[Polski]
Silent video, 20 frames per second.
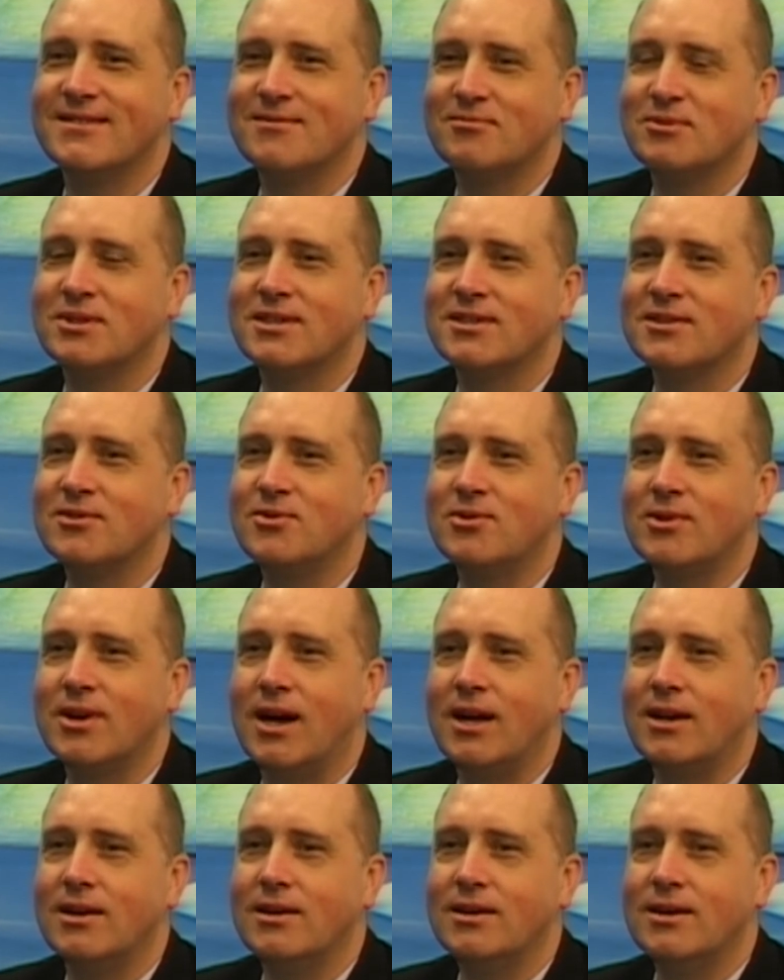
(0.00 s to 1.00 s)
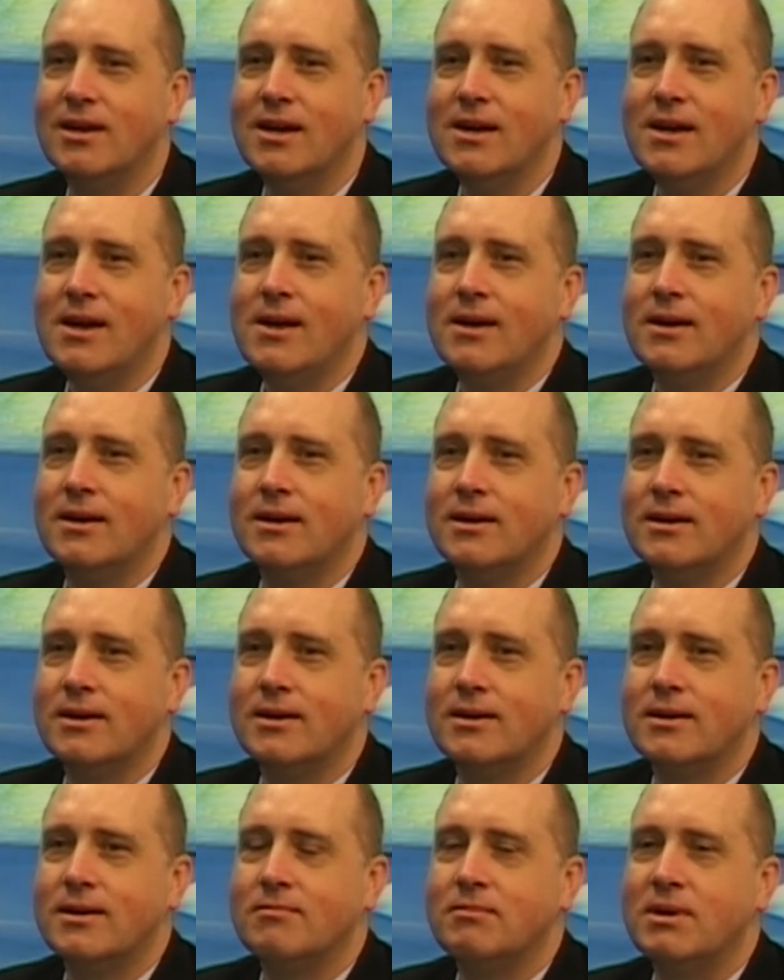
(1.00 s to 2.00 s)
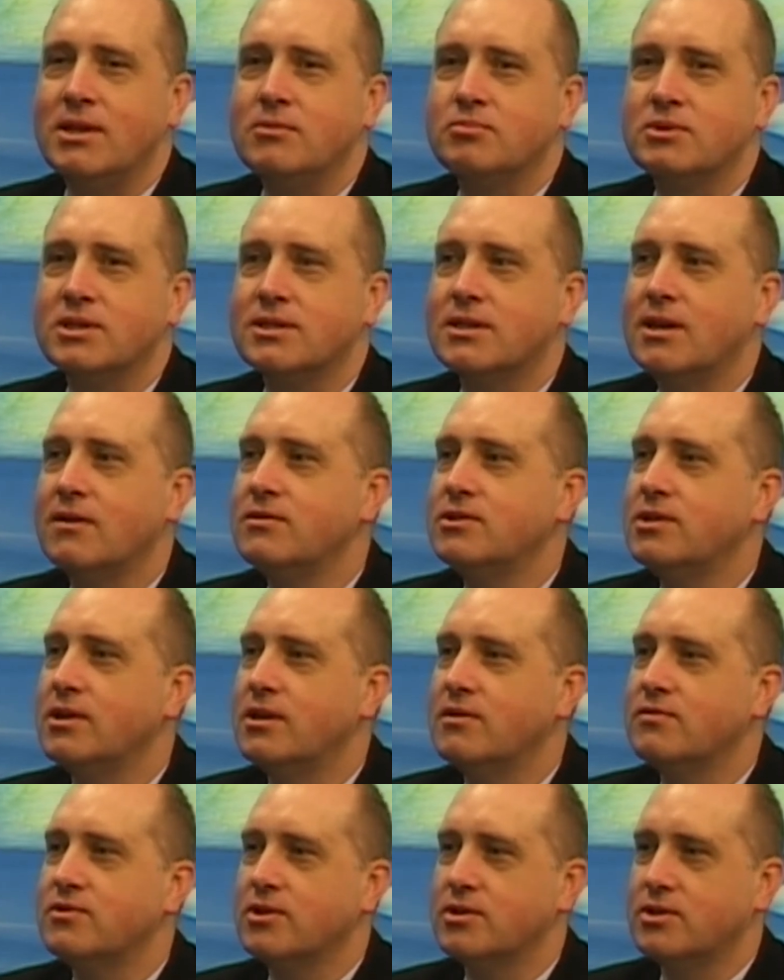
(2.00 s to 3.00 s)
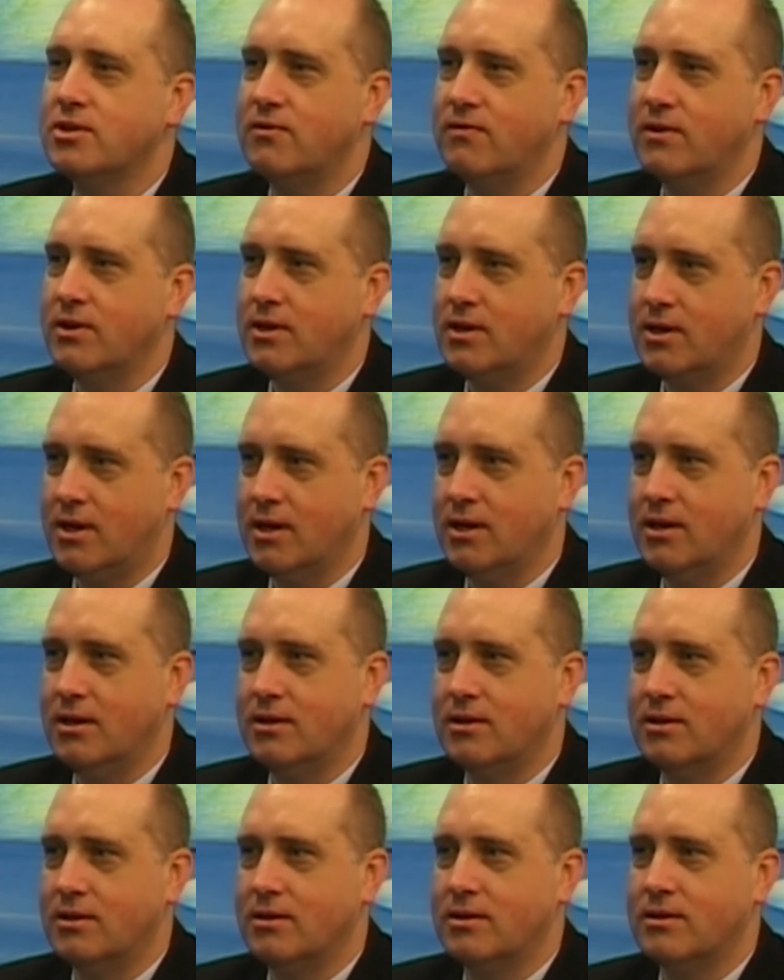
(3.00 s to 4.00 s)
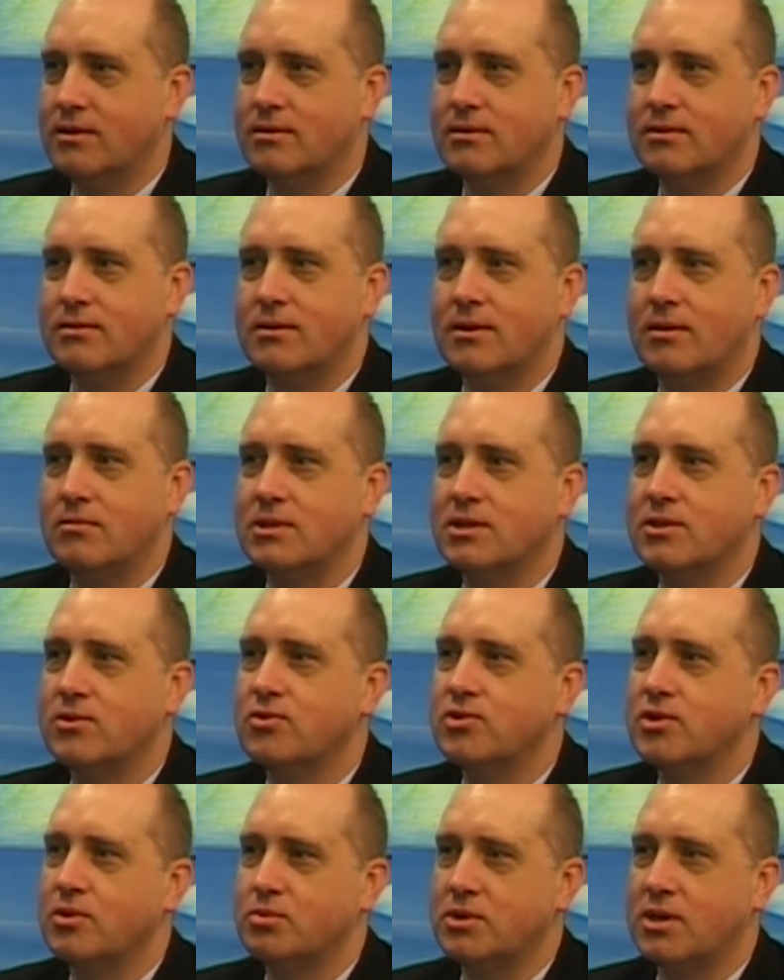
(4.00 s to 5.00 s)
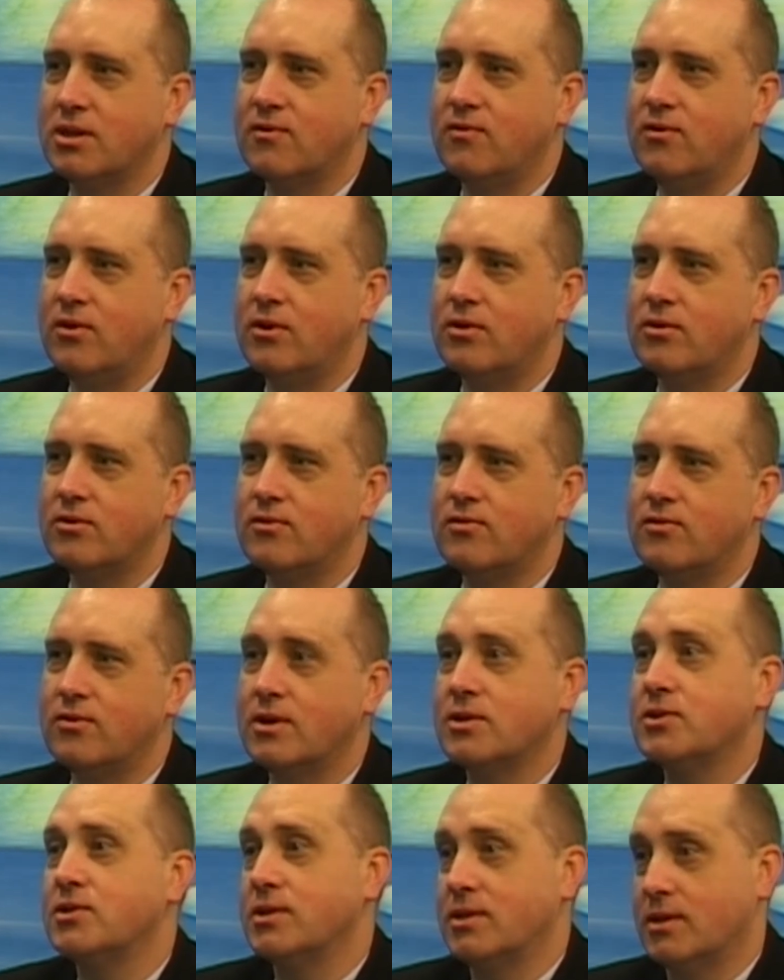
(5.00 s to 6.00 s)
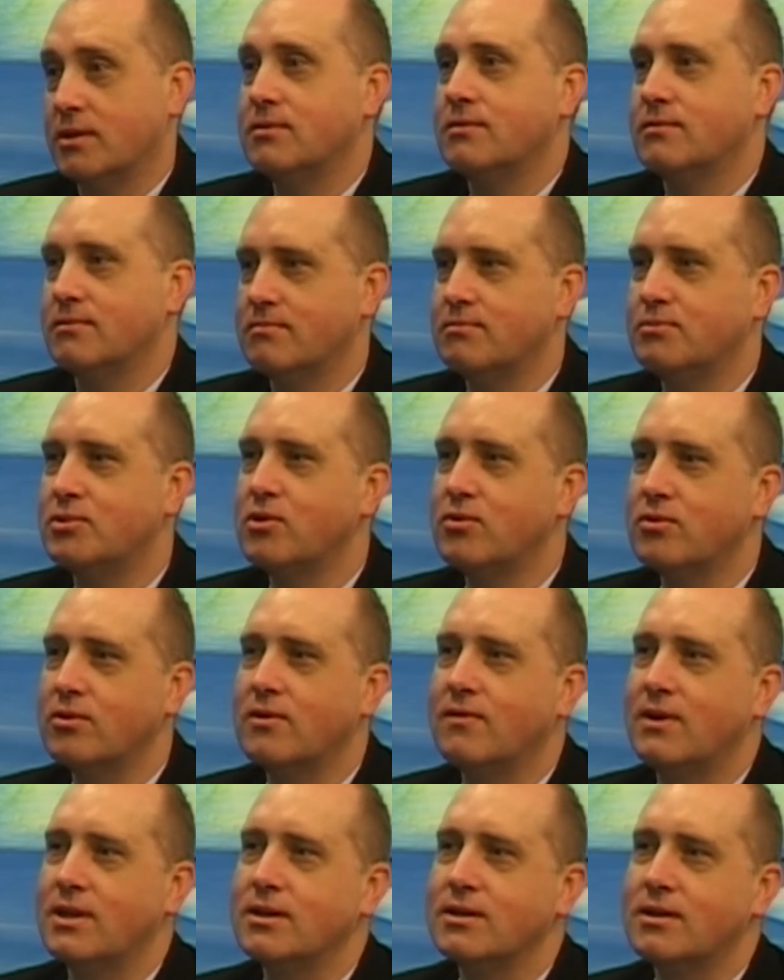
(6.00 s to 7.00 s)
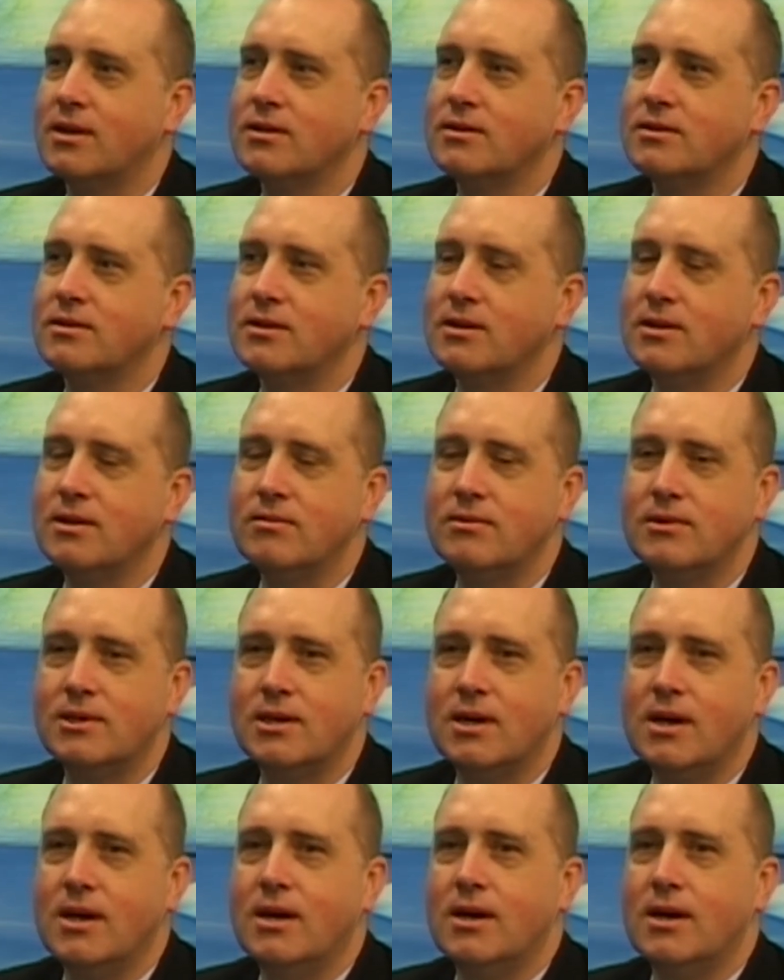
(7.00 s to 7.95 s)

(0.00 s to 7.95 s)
przez górali. E, będą przedstawiciele wrzosowej krainy, tam jest dużo przetworów właśnie produkowanych tradycyjnymi